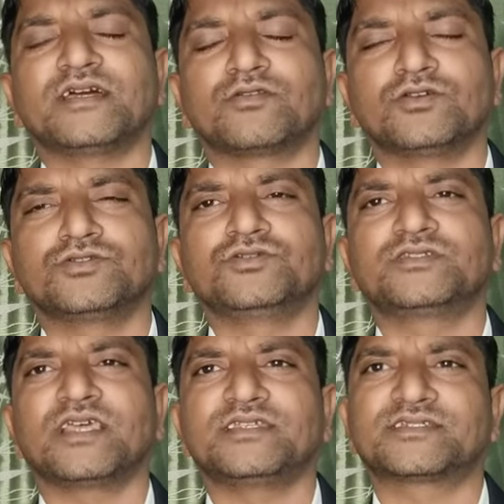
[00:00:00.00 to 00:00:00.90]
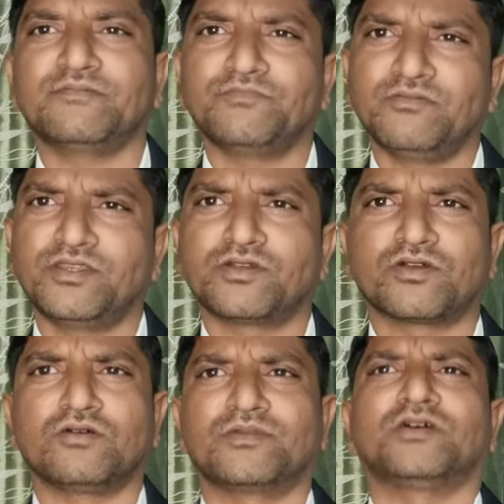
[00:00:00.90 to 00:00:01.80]
নন জুডিশিয়াল স্ট্যাম্প বিভিন্ন
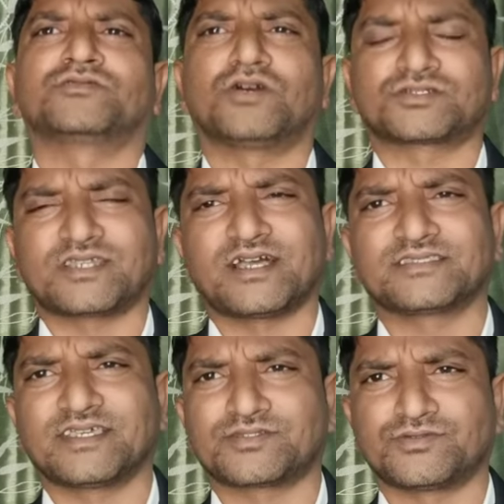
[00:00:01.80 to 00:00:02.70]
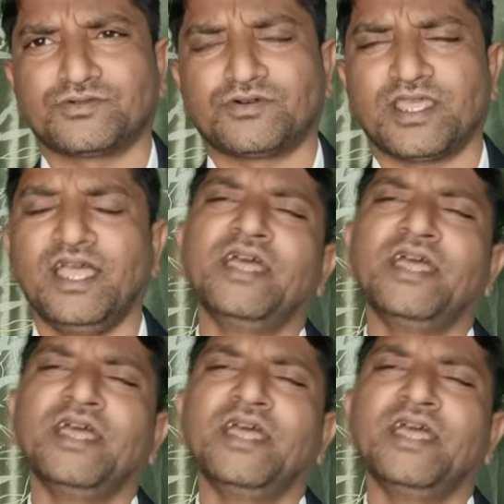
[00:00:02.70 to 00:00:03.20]
রকমের হয় দশ টাকা থেকে শুরু করে